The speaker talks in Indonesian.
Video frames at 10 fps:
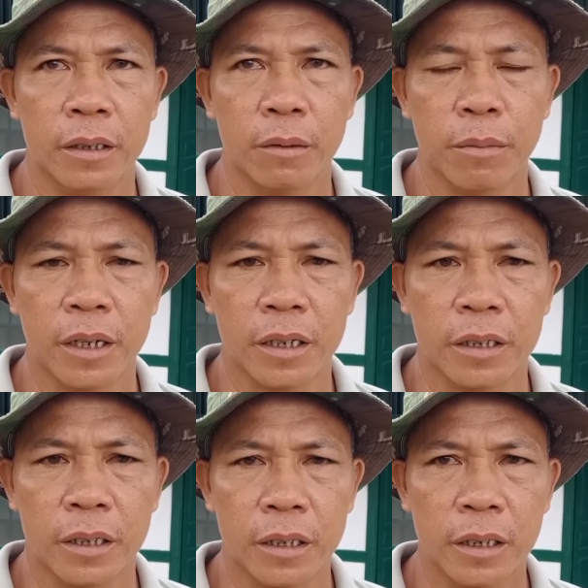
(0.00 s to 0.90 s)
terima
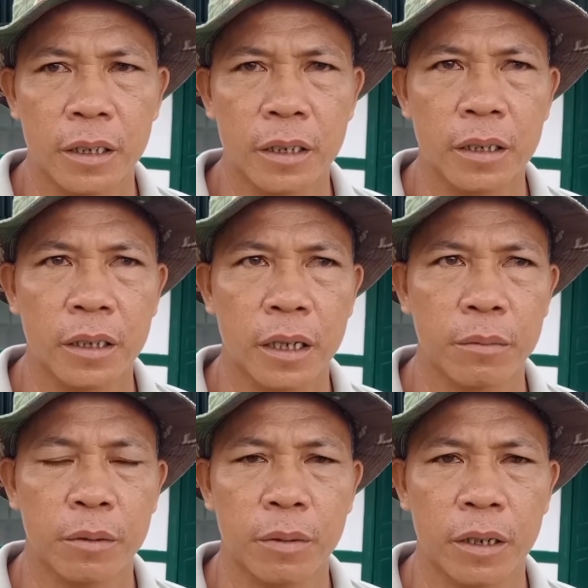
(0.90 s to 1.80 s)
kasih
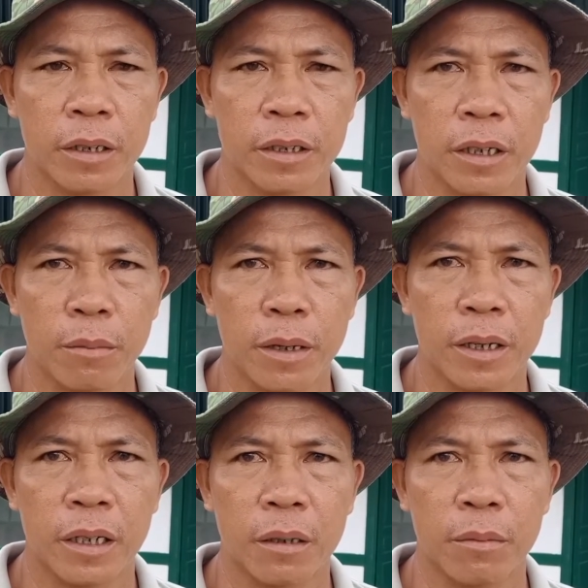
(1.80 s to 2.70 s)
kami bekerja sama
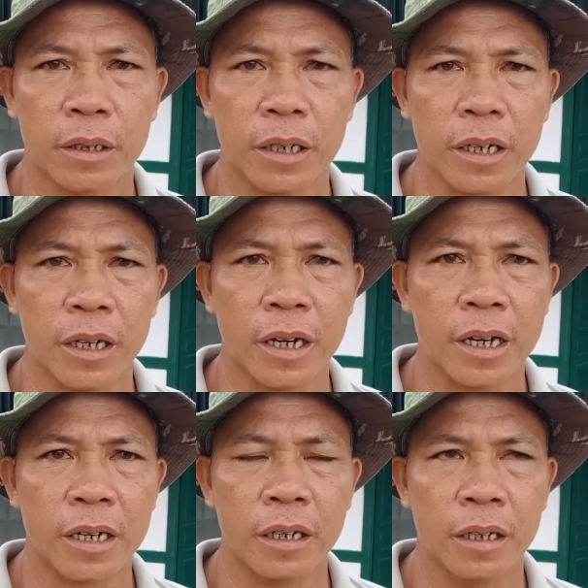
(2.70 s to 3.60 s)
dengan
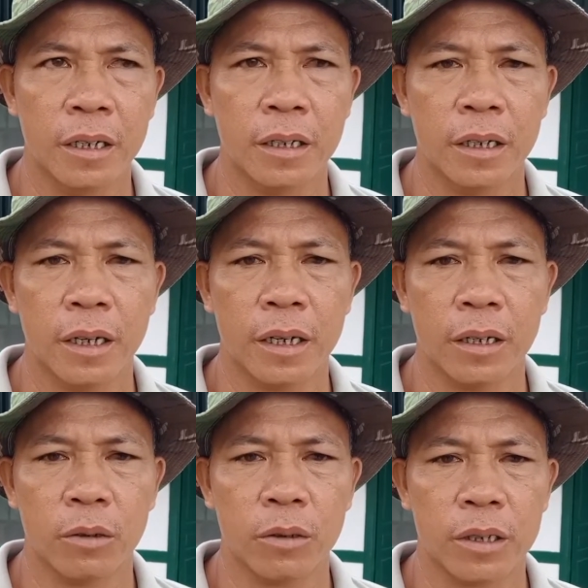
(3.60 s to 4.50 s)
masyarakat dengan
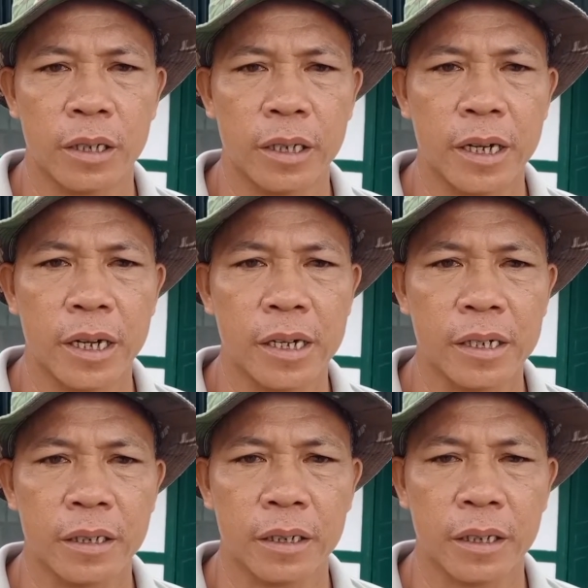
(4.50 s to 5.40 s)
anggota saya
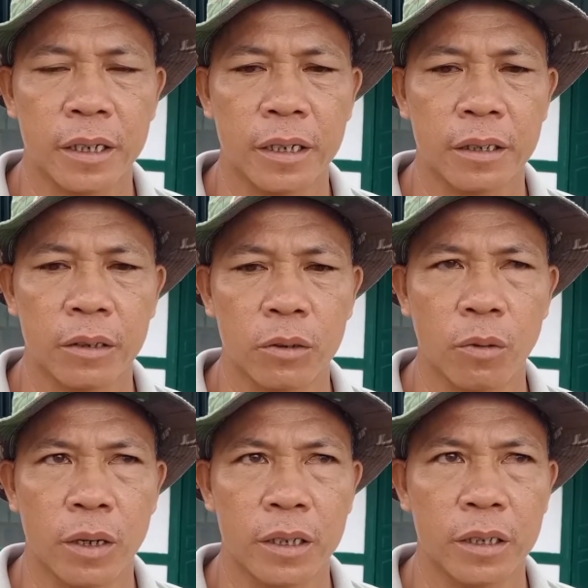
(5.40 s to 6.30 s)
saya yang
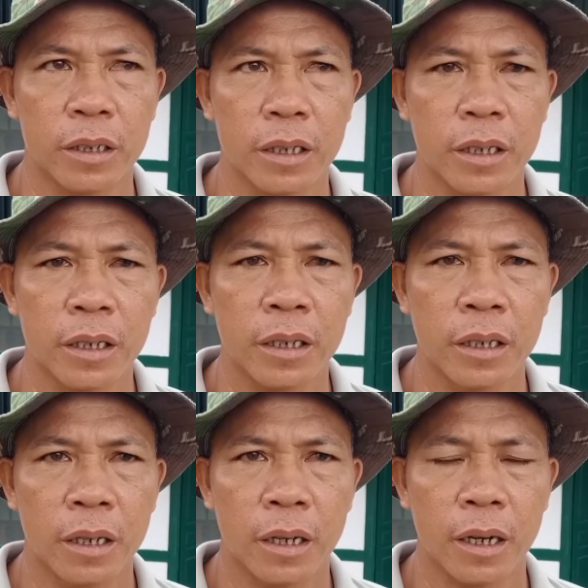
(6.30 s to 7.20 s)
tertua di sini
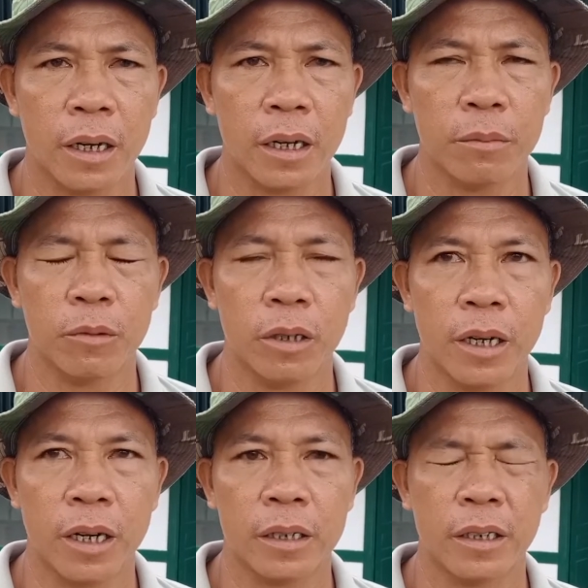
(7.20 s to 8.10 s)

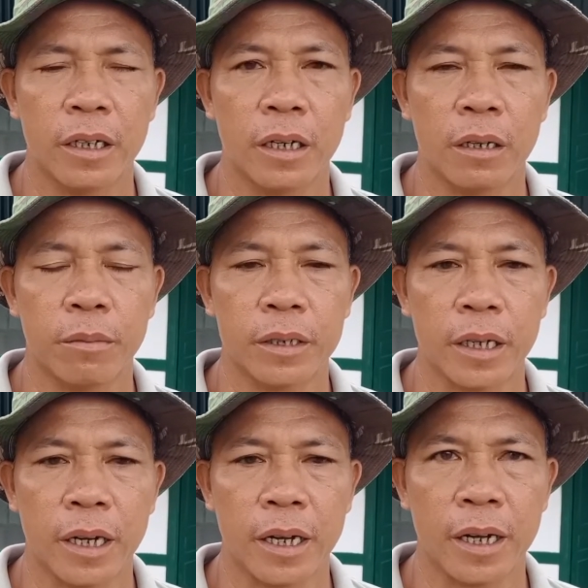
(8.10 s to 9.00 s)
Alhamdulillah tidak ada
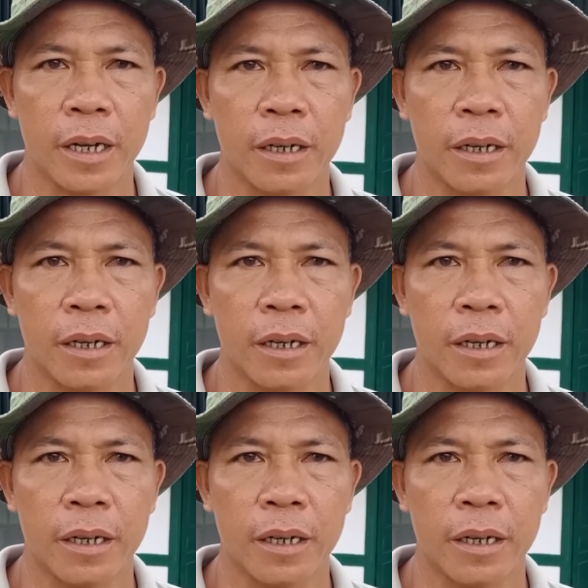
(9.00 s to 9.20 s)
masalah